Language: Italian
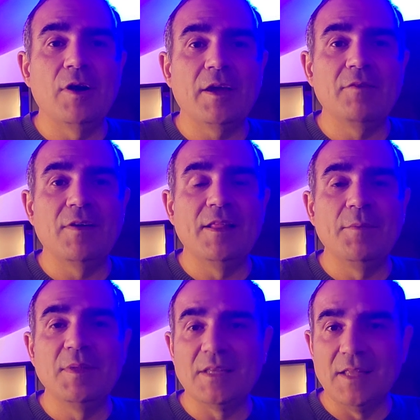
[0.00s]
arriva al
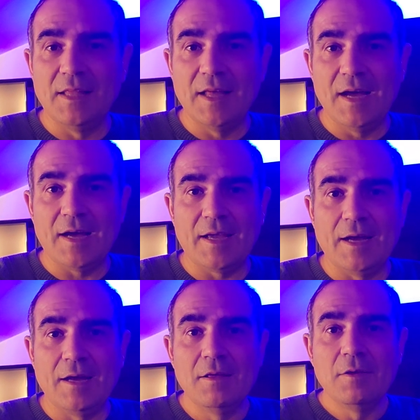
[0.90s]
limite
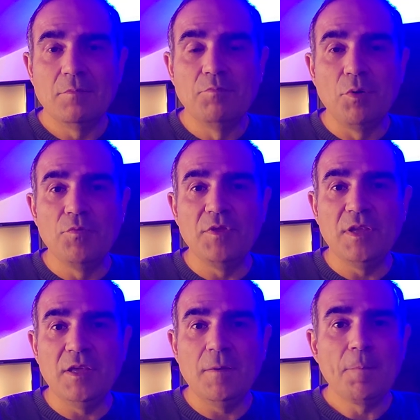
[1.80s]
dell'area
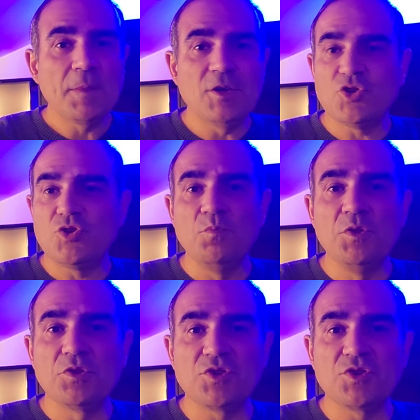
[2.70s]
Bonny che subito,